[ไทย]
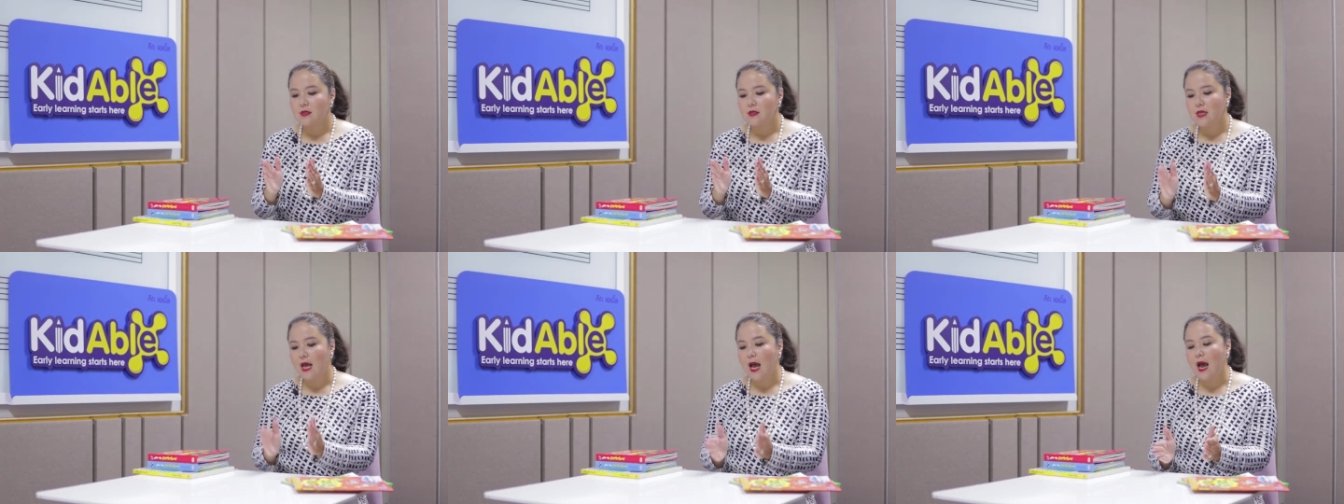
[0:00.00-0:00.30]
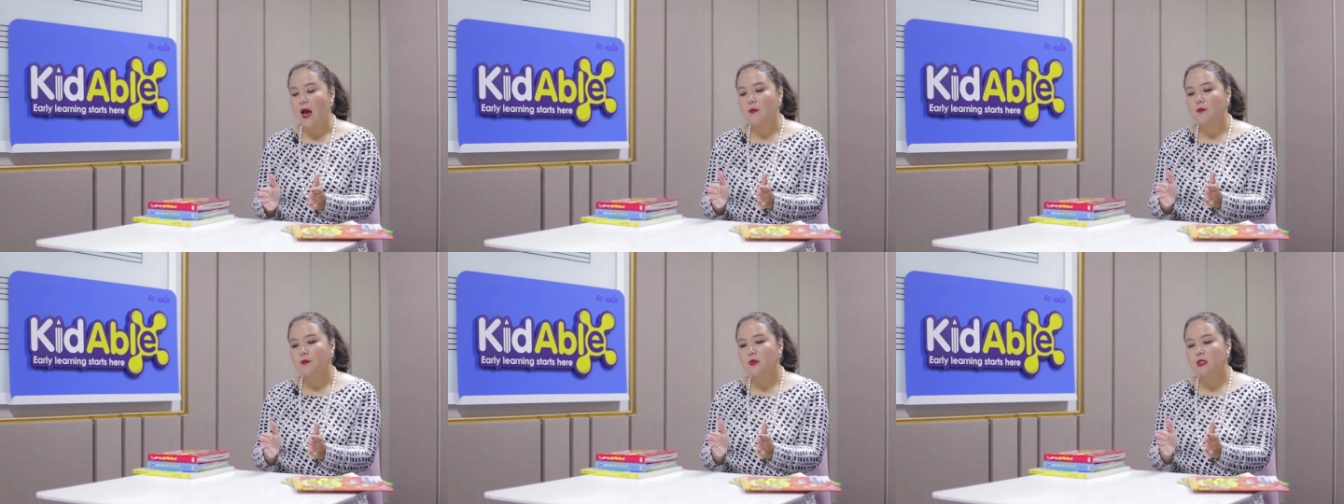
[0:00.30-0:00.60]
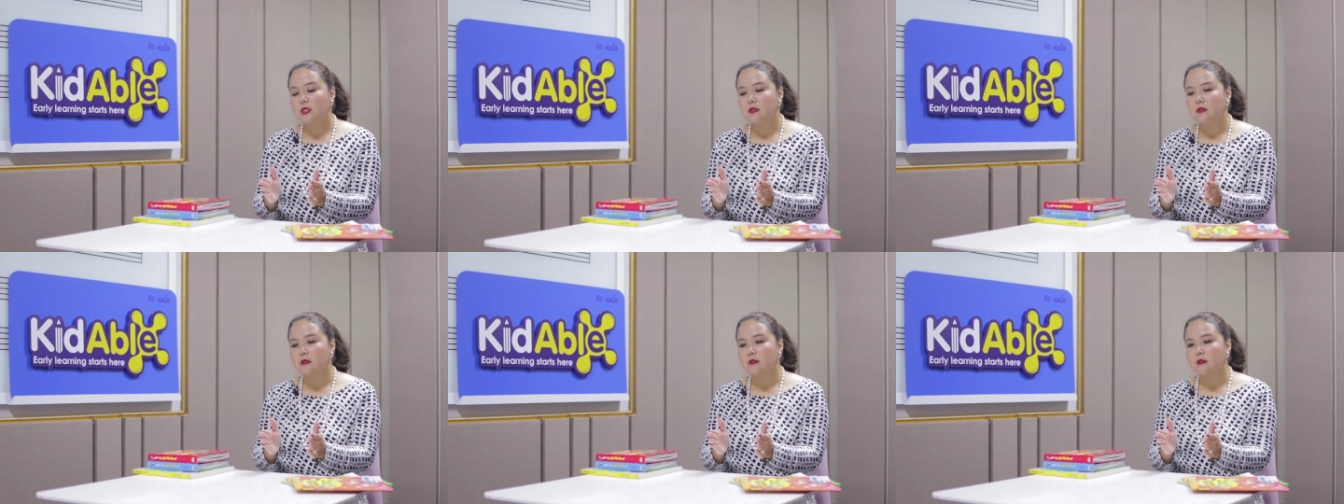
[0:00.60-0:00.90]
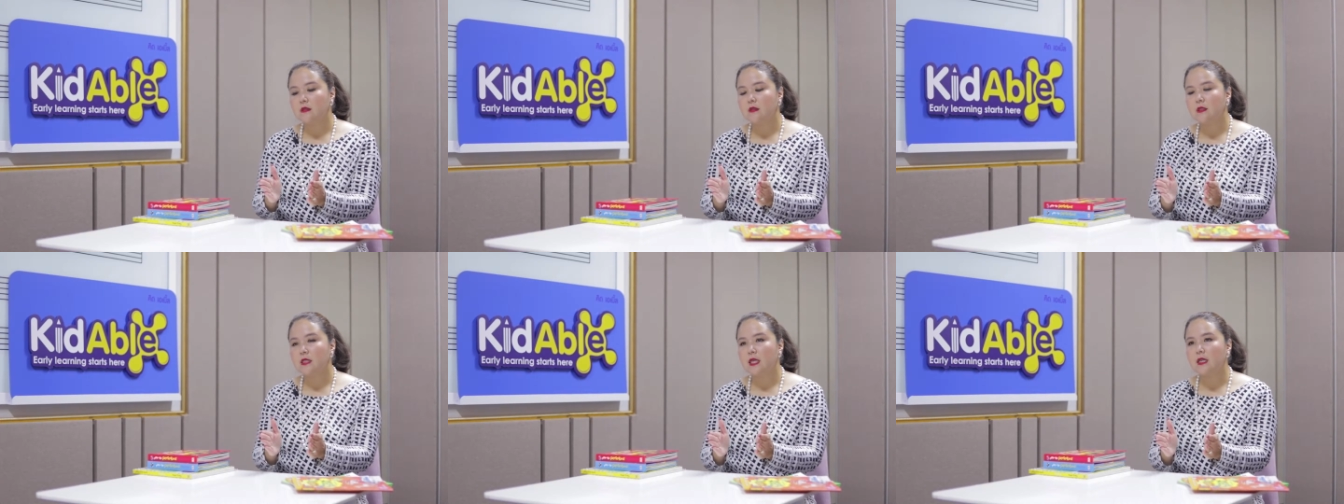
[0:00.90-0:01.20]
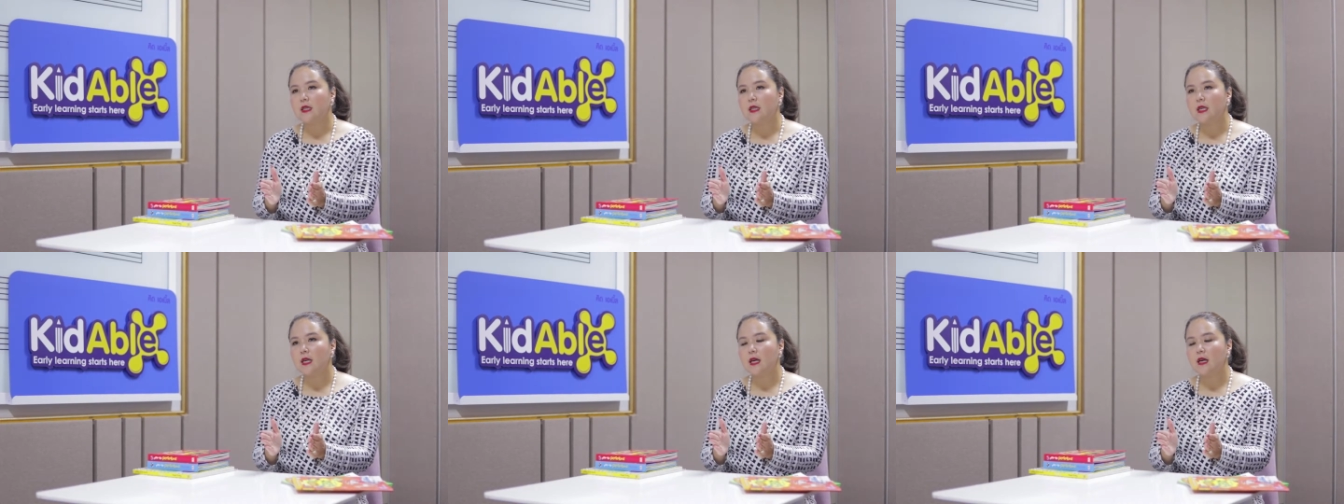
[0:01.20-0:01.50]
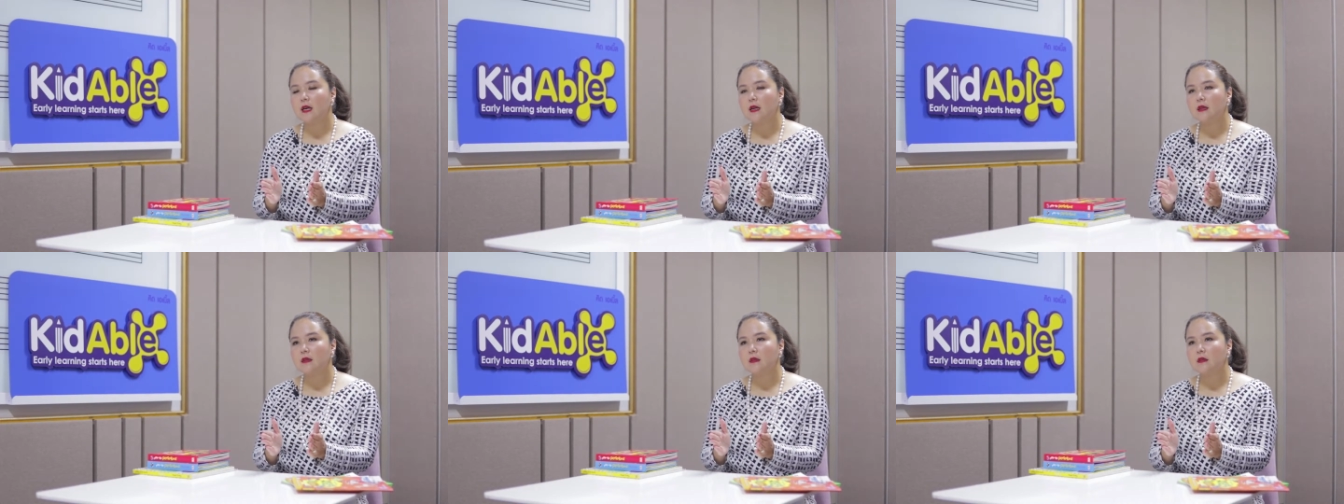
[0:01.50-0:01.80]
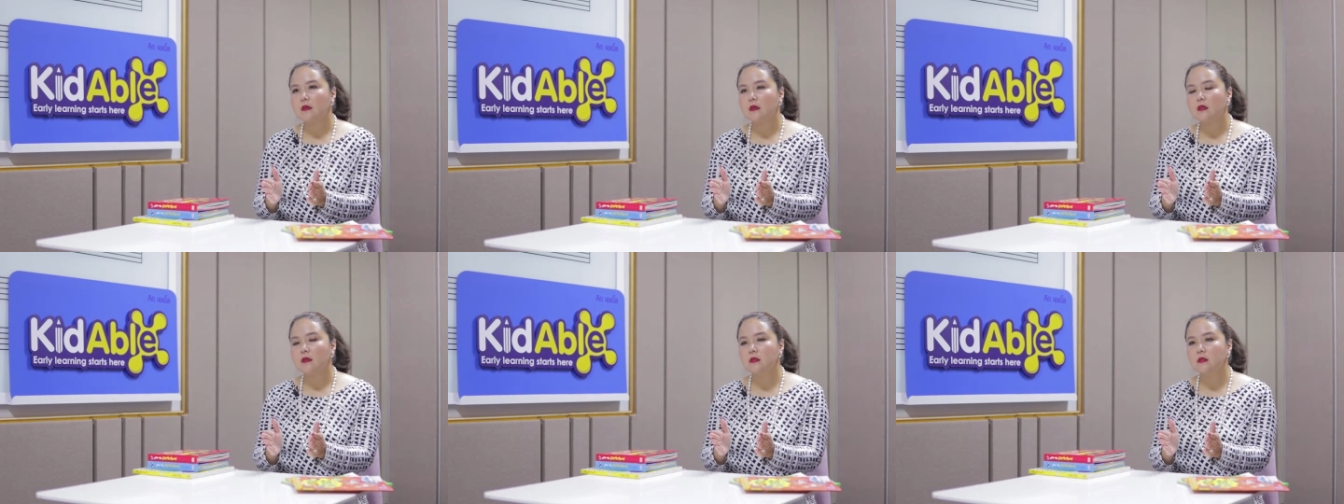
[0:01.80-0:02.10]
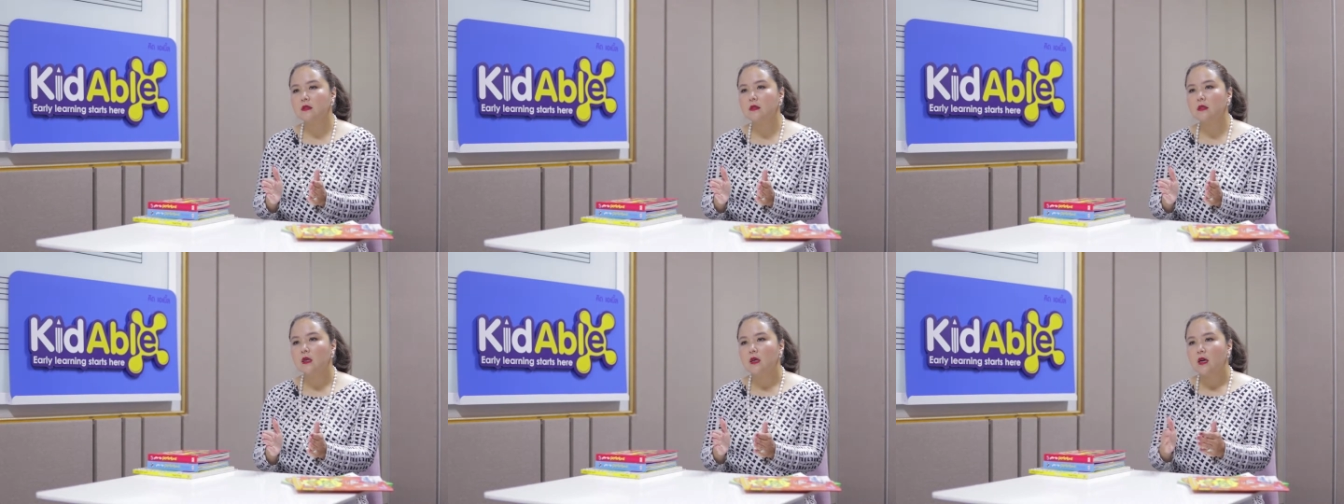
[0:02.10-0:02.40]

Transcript: 3 ถึง 7เนี่ยคือ